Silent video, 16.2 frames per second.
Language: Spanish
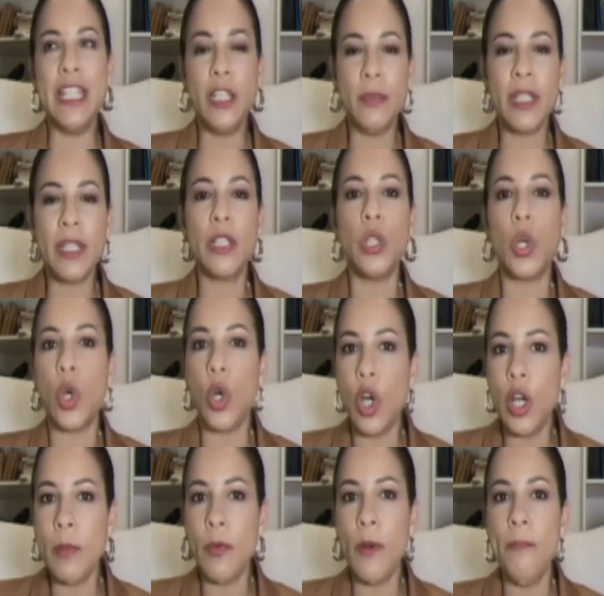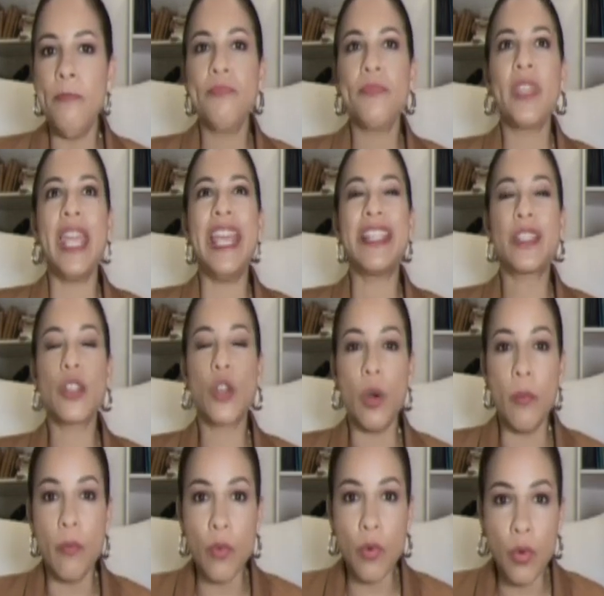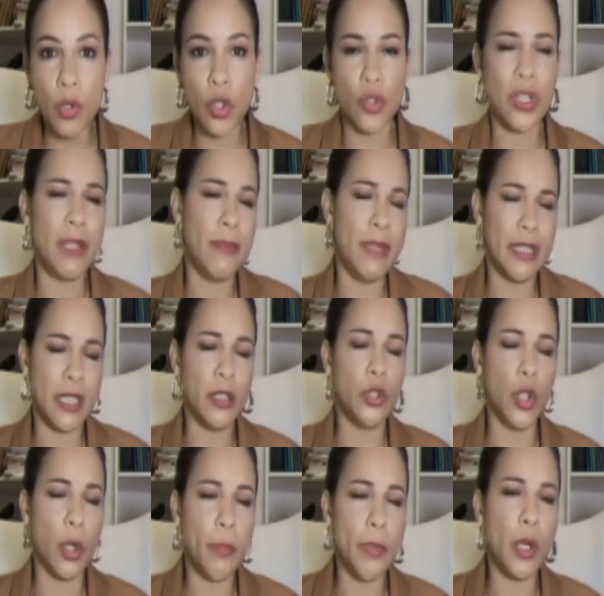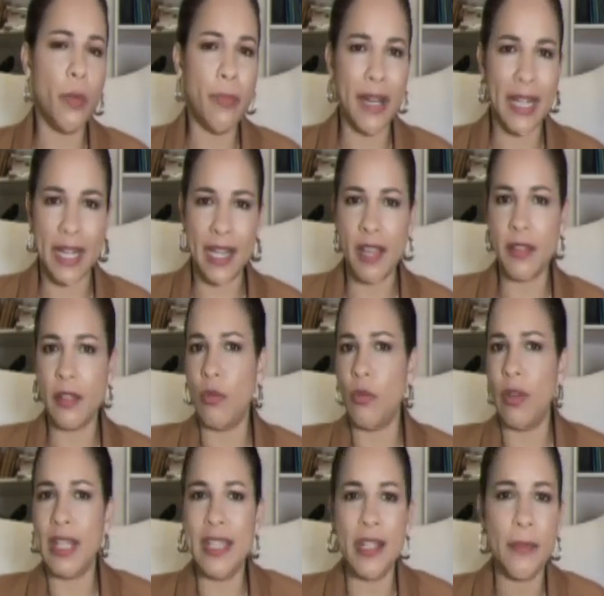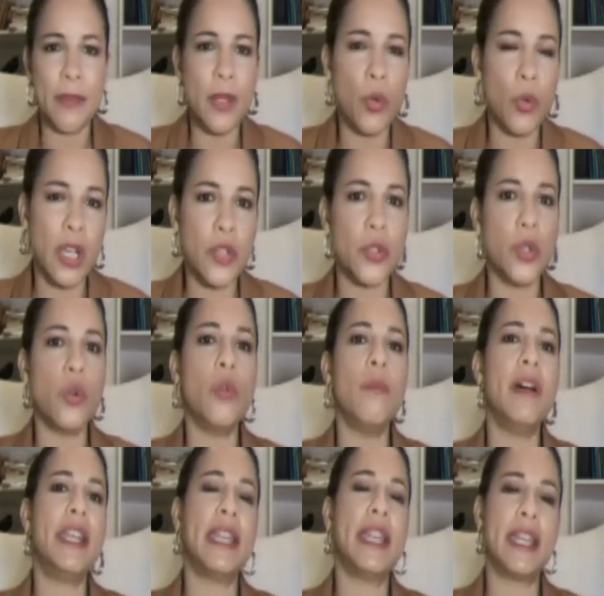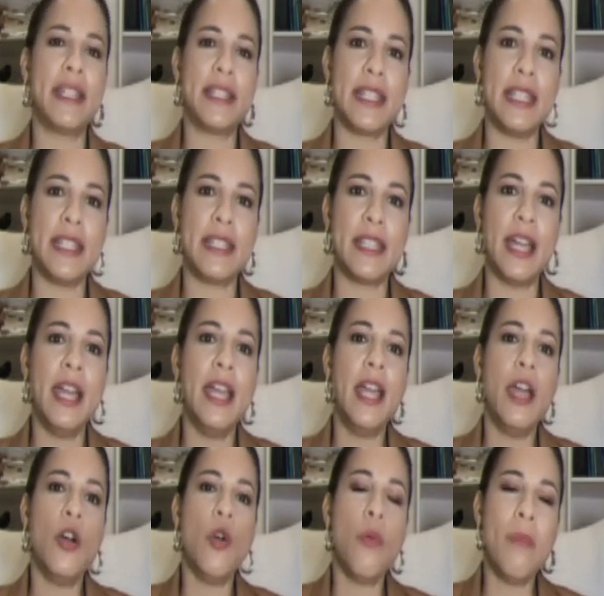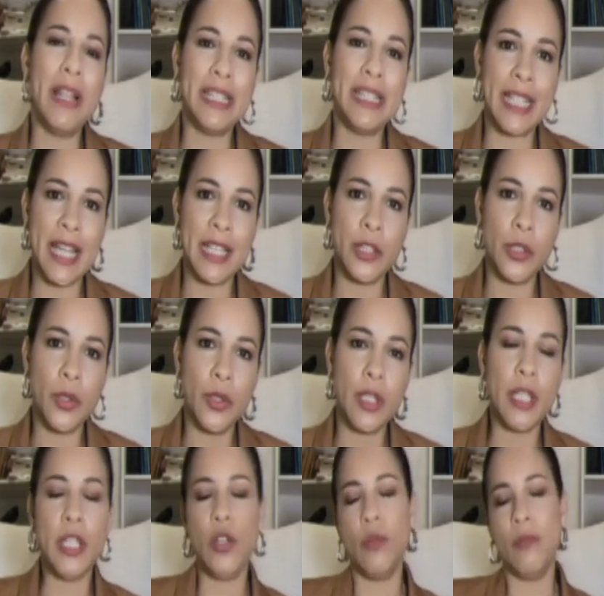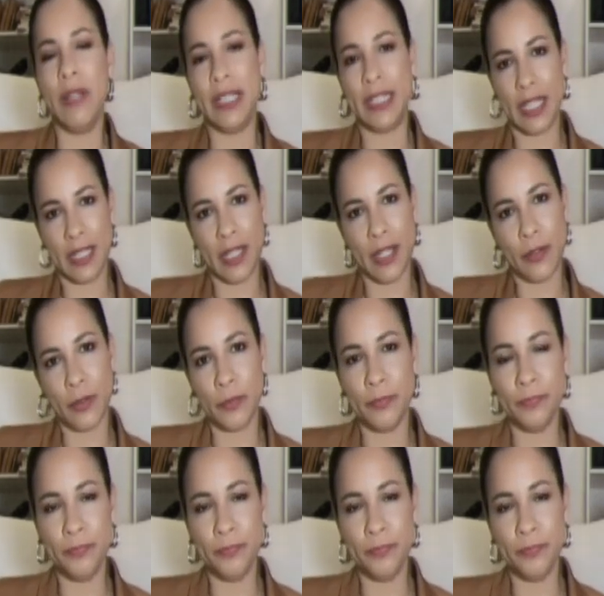síndrome de Estocolmo es común, no solamente en tópico pareja, sino en cualquier vinculación humana que exista, un maltrato y un maltratado.